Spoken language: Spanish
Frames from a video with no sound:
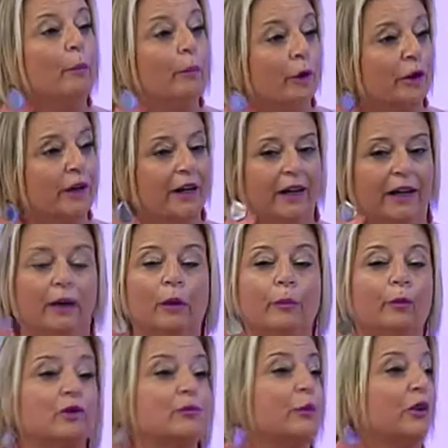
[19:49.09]
¿Por qué?
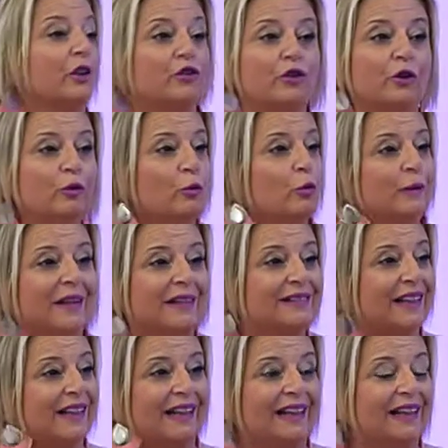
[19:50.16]
Pues porque son unas,
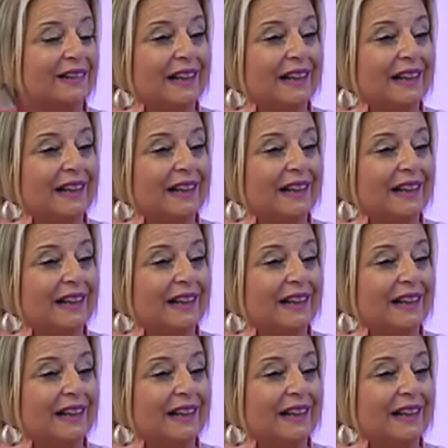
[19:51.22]
las